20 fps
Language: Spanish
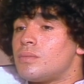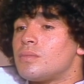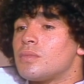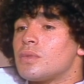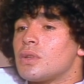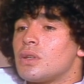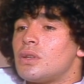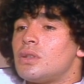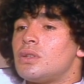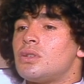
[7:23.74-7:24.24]

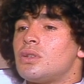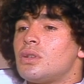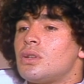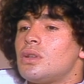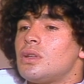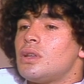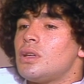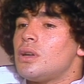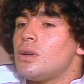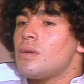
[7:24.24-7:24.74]
pero tú lo has
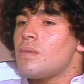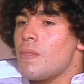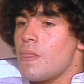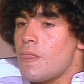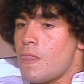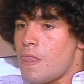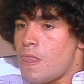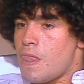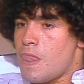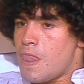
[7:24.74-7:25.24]
tenido antes de
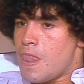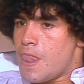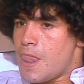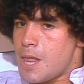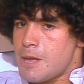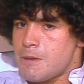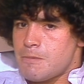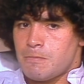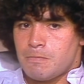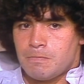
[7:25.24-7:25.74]
otro color. ¿Qué
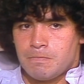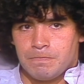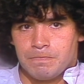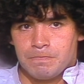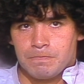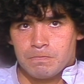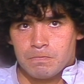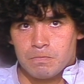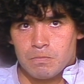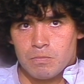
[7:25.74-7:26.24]
decir, eso
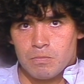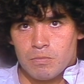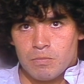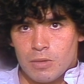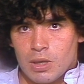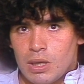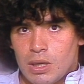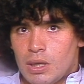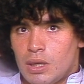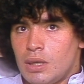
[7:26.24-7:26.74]

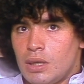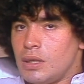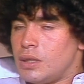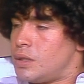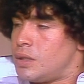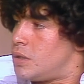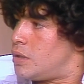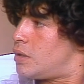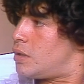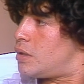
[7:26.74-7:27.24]
yo no me lo puedo
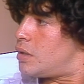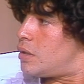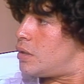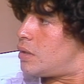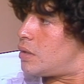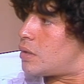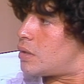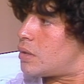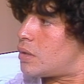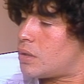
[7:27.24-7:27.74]
creer
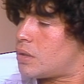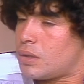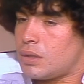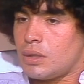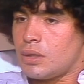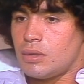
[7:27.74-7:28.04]
mucho, Diego.